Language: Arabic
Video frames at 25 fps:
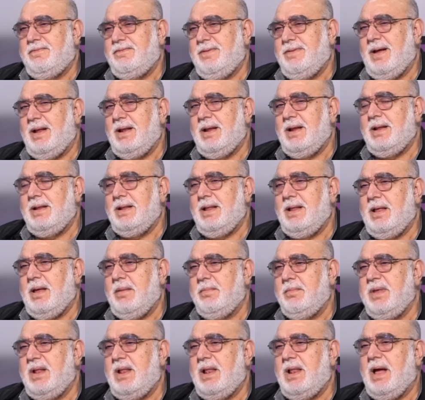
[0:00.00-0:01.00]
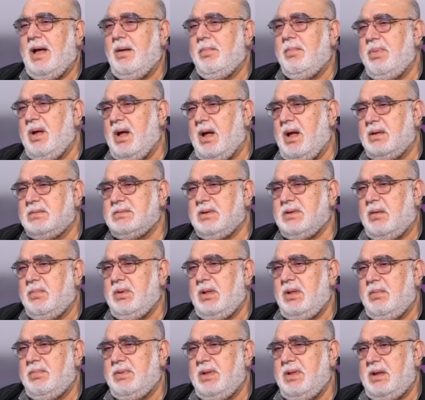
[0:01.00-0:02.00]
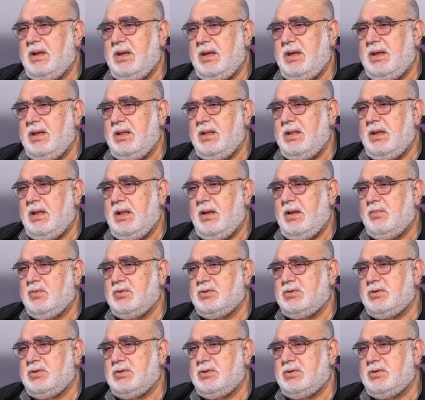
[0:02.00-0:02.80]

فعلا عم ينلعب باعصاب اللبنانيين الى